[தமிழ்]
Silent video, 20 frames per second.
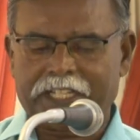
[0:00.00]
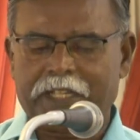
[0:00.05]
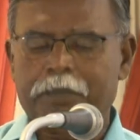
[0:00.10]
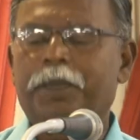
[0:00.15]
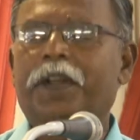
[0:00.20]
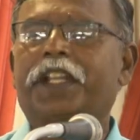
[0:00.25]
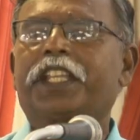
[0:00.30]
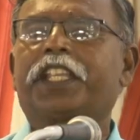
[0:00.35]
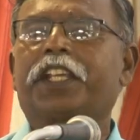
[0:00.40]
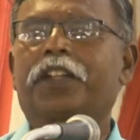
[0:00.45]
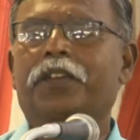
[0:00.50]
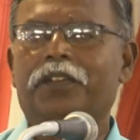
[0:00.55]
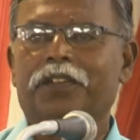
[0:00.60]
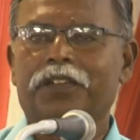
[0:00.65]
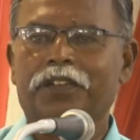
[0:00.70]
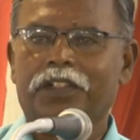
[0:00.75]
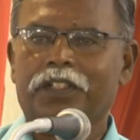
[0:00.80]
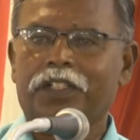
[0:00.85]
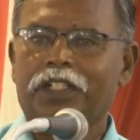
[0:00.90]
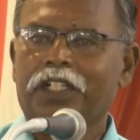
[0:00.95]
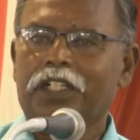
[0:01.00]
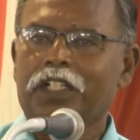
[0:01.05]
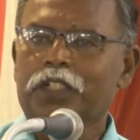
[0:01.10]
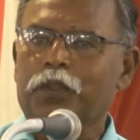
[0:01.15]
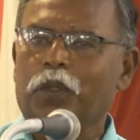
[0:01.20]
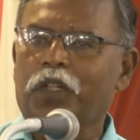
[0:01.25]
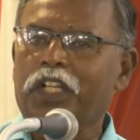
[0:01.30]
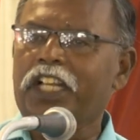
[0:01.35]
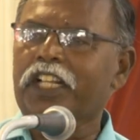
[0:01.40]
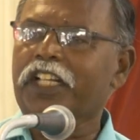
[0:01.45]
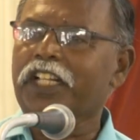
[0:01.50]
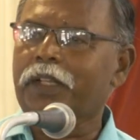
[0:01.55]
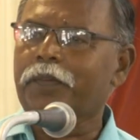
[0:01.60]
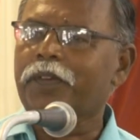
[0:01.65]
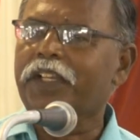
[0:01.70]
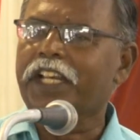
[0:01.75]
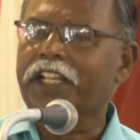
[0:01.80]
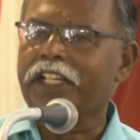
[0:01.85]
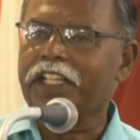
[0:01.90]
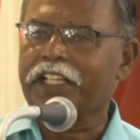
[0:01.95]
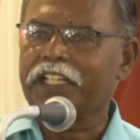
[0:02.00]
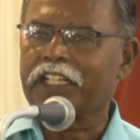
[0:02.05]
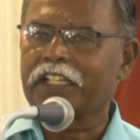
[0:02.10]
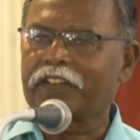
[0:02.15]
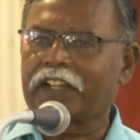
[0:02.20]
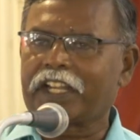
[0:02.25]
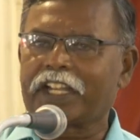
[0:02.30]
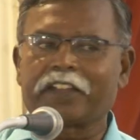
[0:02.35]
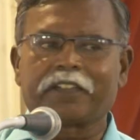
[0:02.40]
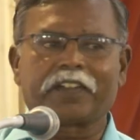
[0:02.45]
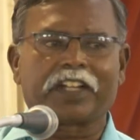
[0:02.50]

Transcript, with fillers: ஏன் படிக்கணும் தொல்லியலுக்கு நமக்கு என்ன இருக்குது வேண்டே